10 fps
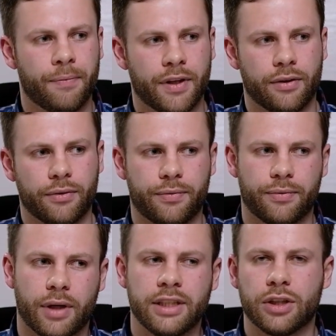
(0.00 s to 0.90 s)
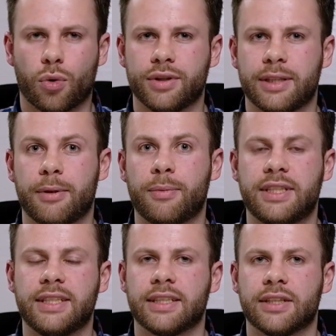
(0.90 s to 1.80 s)
Э, они находятся
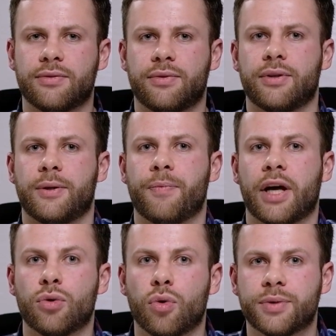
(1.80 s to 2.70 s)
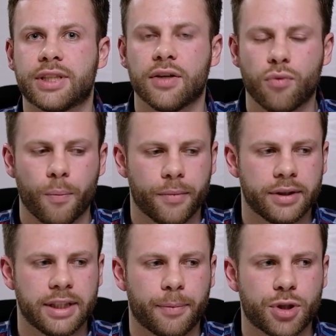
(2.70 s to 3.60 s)
приблизительно в одном
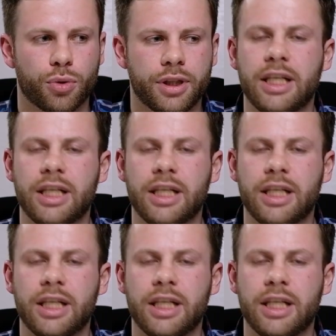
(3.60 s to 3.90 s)
ценовом диапазоне.